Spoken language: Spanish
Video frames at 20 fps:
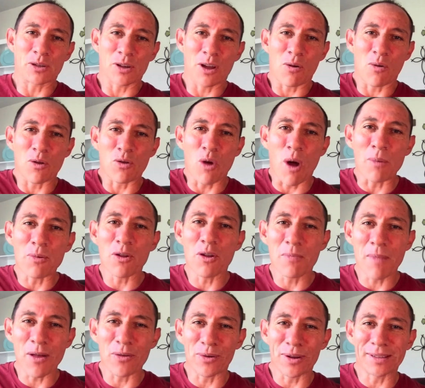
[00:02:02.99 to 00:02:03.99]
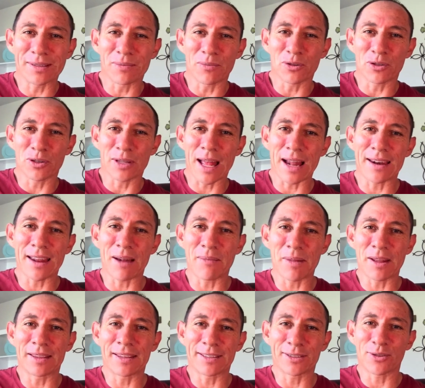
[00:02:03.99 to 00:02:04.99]
que cuando hablo de madurez emocional
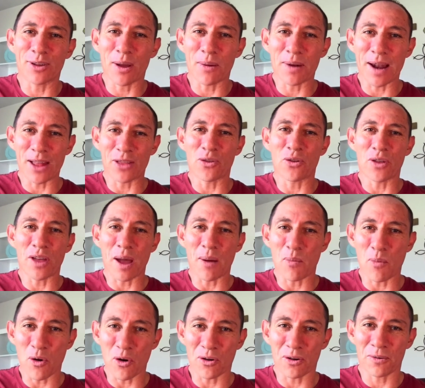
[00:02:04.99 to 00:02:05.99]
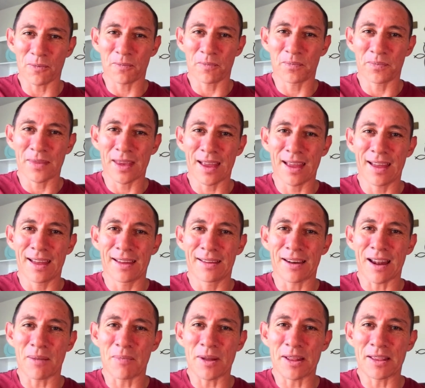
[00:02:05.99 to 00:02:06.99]
realmente estoy hablando de amor,
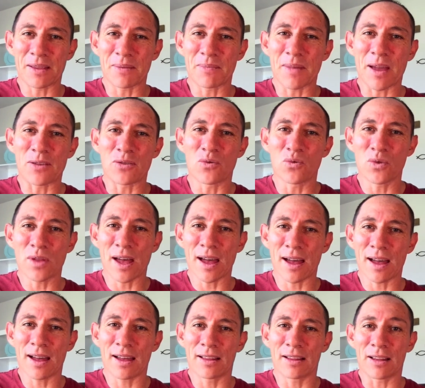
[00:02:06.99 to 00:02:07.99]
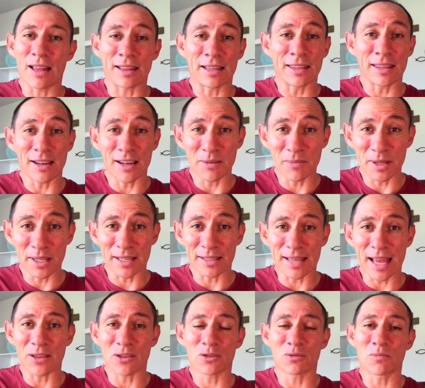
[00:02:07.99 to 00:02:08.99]
realmente me ayuda, tener límites
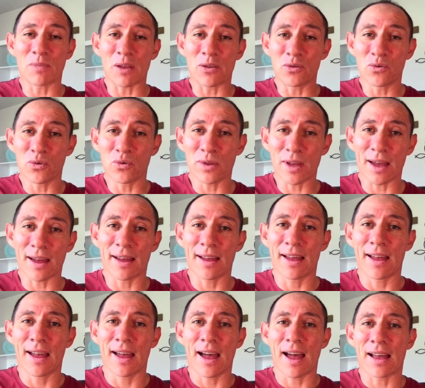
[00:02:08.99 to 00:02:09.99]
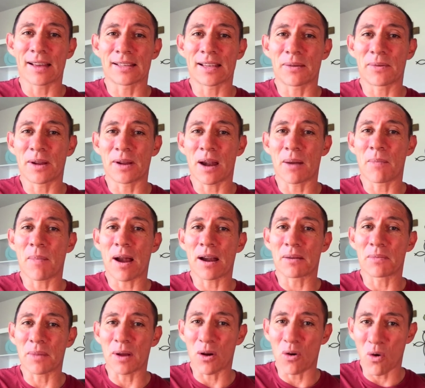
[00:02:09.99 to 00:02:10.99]
sanos me ayuda a saber
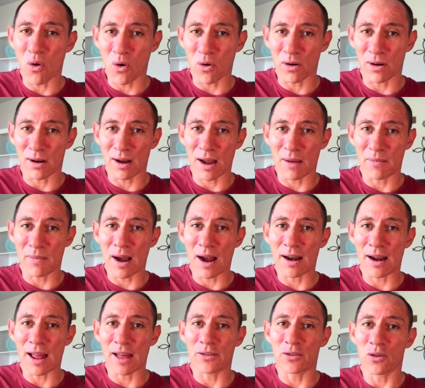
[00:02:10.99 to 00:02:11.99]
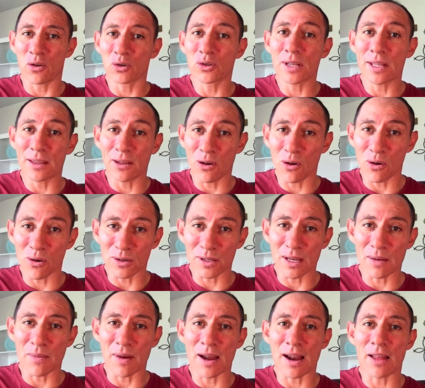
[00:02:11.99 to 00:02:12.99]
amar mejor, amar a Dios en Dios,
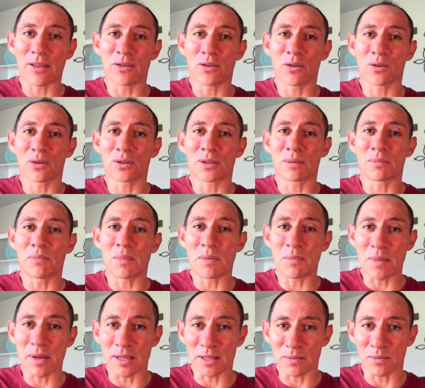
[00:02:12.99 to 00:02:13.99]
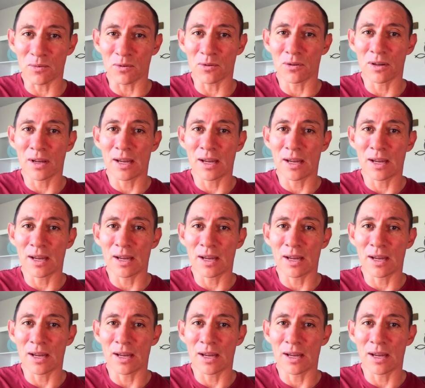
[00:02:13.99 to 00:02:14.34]
amar a Dios en mí mismo